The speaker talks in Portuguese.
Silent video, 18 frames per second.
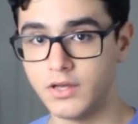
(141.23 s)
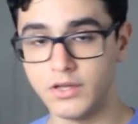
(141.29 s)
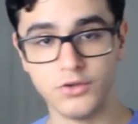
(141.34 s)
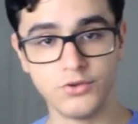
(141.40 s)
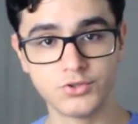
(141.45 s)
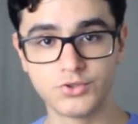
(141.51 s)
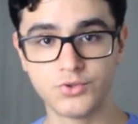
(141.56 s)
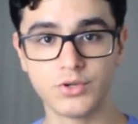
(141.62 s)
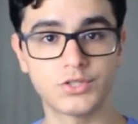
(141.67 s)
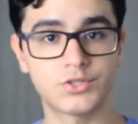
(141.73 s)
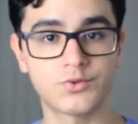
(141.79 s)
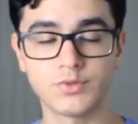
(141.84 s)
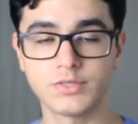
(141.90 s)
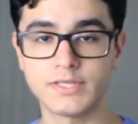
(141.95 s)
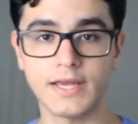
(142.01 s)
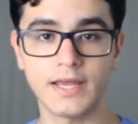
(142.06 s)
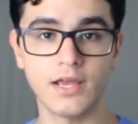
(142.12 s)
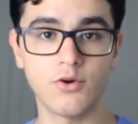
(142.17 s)
E os dois
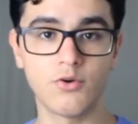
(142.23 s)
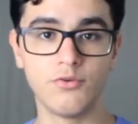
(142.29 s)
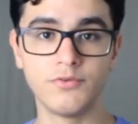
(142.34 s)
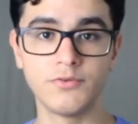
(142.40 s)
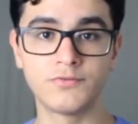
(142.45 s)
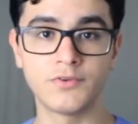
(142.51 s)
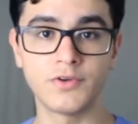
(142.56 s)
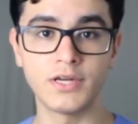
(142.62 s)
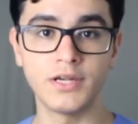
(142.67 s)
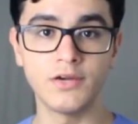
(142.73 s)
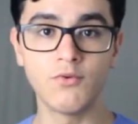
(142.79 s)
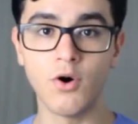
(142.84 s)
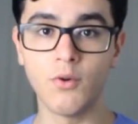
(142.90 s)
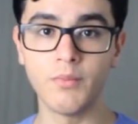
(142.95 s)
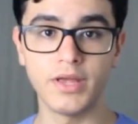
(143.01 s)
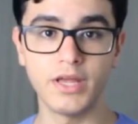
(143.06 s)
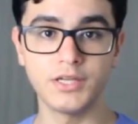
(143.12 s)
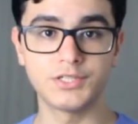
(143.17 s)
conseguem conviver
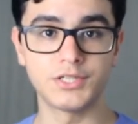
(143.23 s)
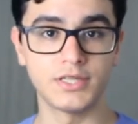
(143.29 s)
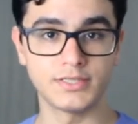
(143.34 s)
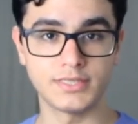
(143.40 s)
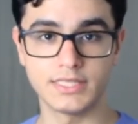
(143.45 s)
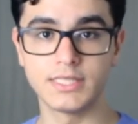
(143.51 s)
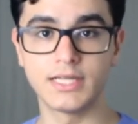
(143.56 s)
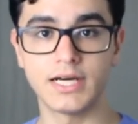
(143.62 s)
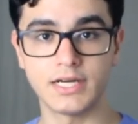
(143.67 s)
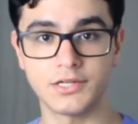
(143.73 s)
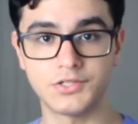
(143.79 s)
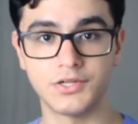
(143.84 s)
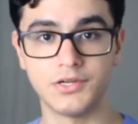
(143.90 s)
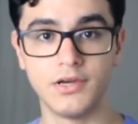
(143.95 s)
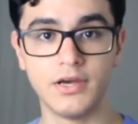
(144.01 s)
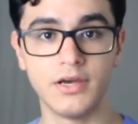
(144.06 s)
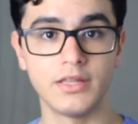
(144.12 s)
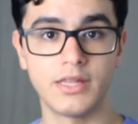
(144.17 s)
igualmente na
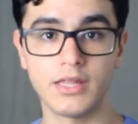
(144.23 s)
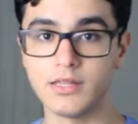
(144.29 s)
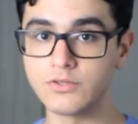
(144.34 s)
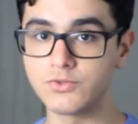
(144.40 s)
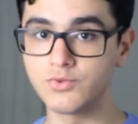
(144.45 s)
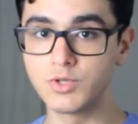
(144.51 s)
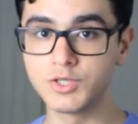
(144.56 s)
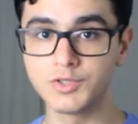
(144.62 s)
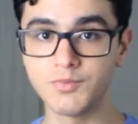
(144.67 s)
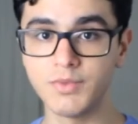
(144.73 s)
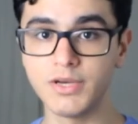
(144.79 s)
cidade, tendo as suas